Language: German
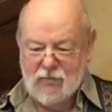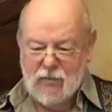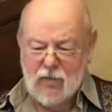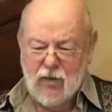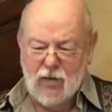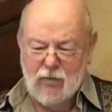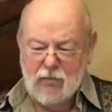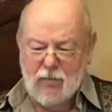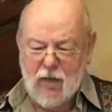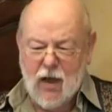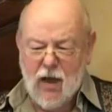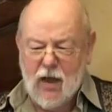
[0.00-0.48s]

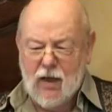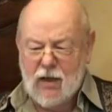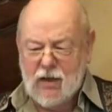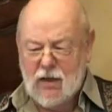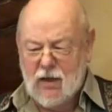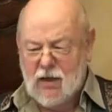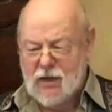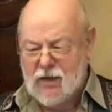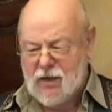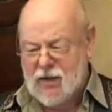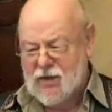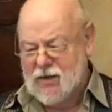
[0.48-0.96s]
Ne,
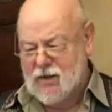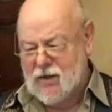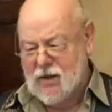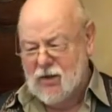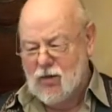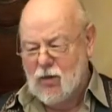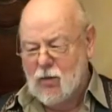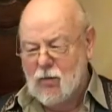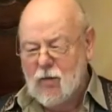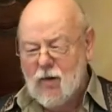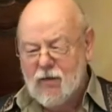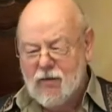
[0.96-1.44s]
Meidl, das ist
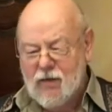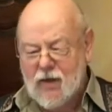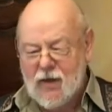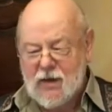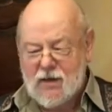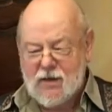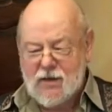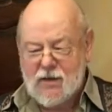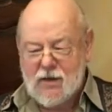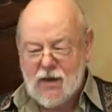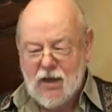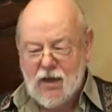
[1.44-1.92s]
nur
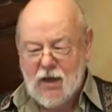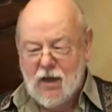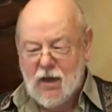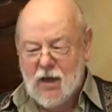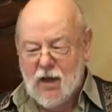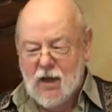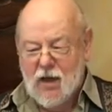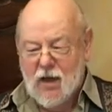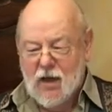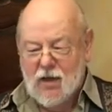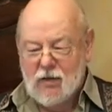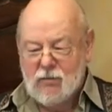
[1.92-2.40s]
Witzle.
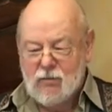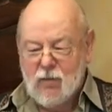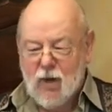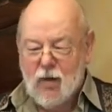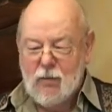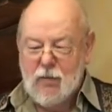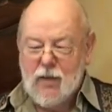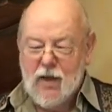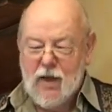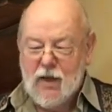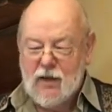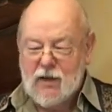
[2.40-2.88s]
Die
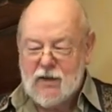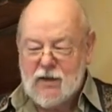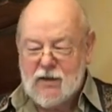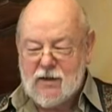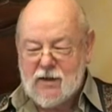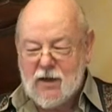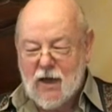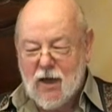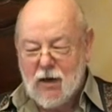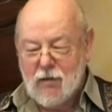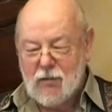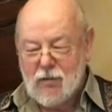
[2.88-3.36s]
Mama hat
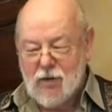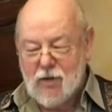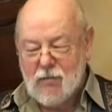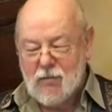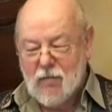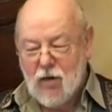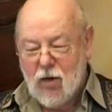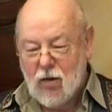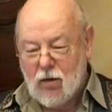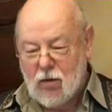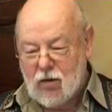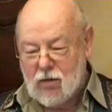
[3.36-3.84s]
es auch
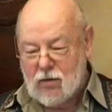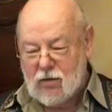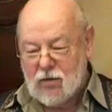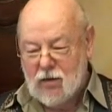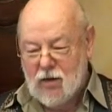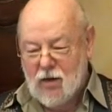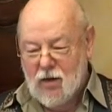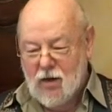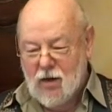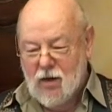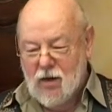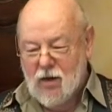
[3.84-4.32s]
gemacht.
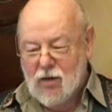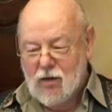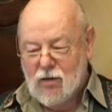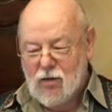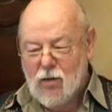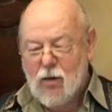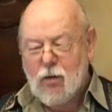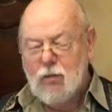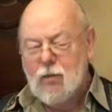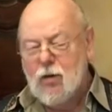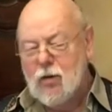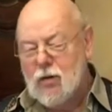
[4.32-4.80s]

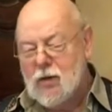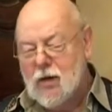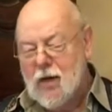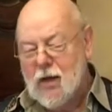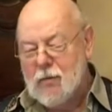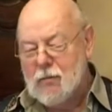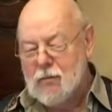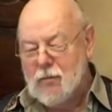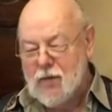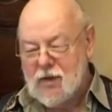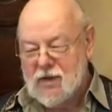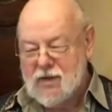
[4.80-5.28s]
Komm und
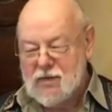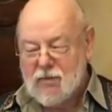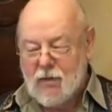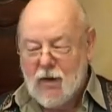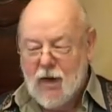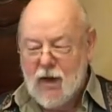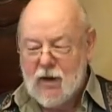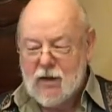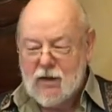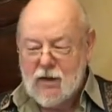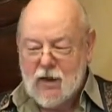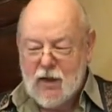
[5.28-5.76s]
gib mir
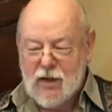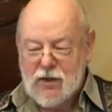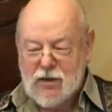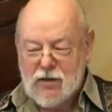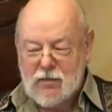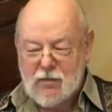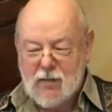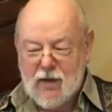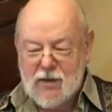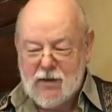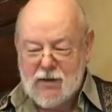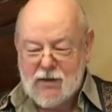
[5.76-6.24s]
zwei, drei
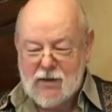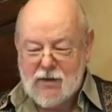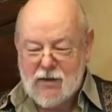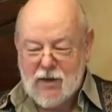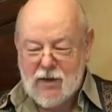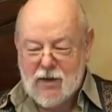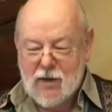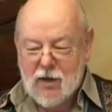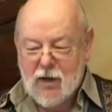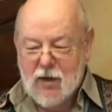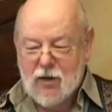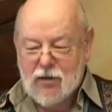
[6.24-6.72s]

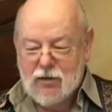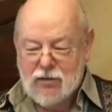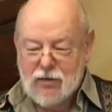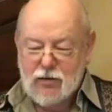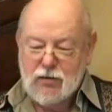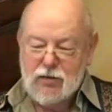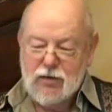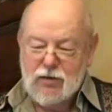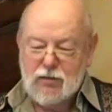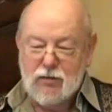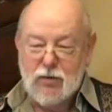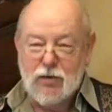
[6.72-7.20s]
Schmitzle,
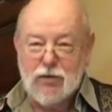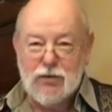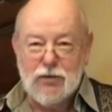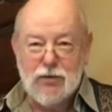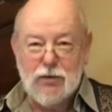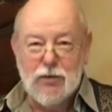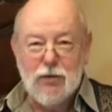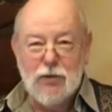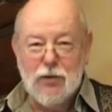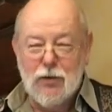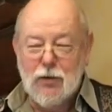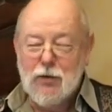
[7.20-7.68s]
schon
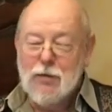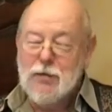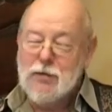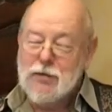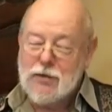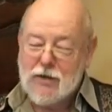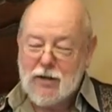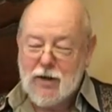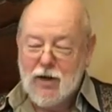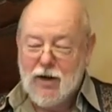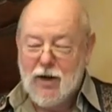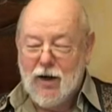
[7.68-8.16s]
wirst du ja
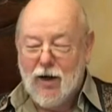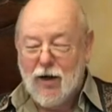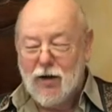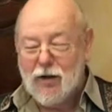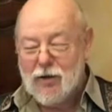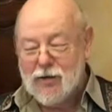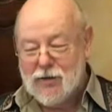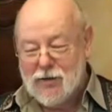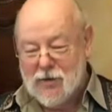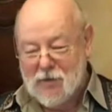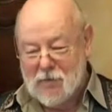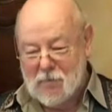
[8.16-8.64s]

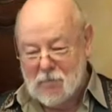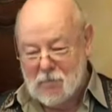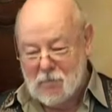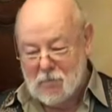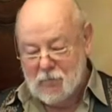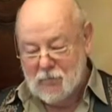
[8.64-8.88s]
ausgelacht.